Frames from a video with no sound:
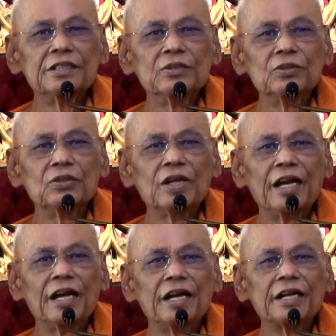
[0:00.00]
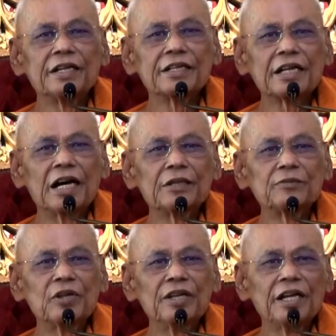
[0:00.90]
ดูแลการ
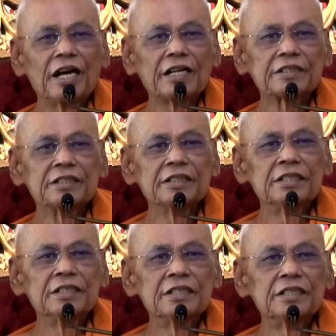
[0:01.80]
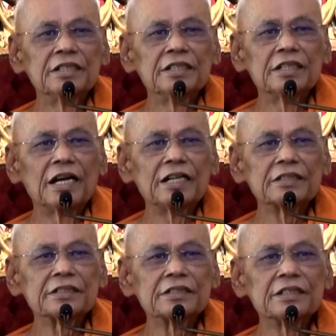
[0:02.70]
บริหาร งาน
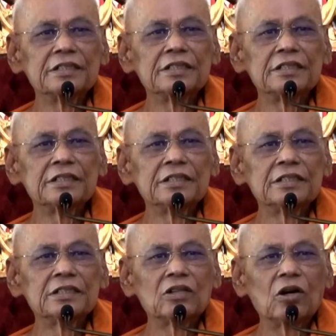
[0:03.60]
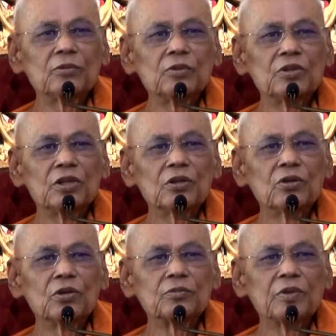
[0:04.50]
ของพุทธโค
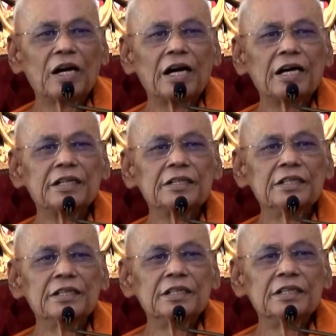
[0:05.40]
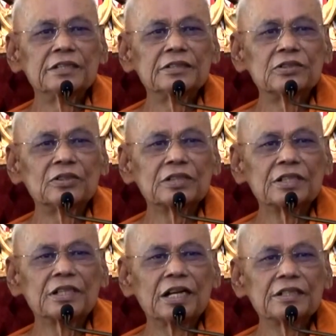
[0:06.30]
ตมา จนก
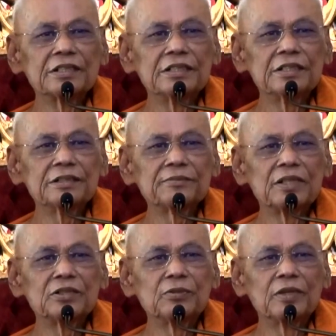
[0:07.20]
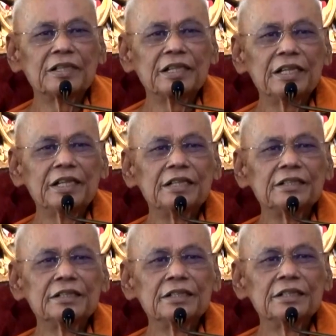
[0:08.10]
ระทั่งถึงปัจจุบันนี้
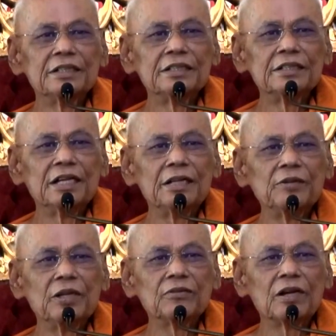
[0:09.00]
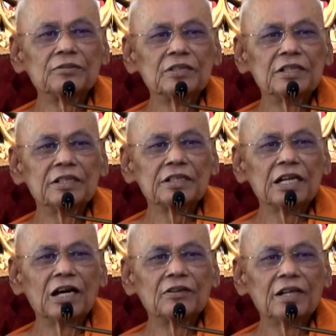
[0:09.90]
ได้มีความเจริญ
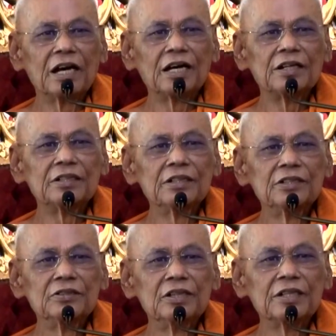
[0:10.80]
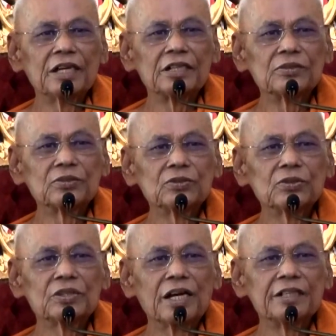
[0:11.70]
ก้าวหน้าด้วยกันทุ
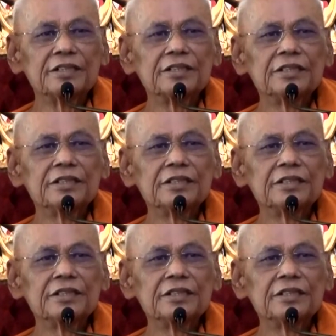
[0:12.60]
กๆท่าน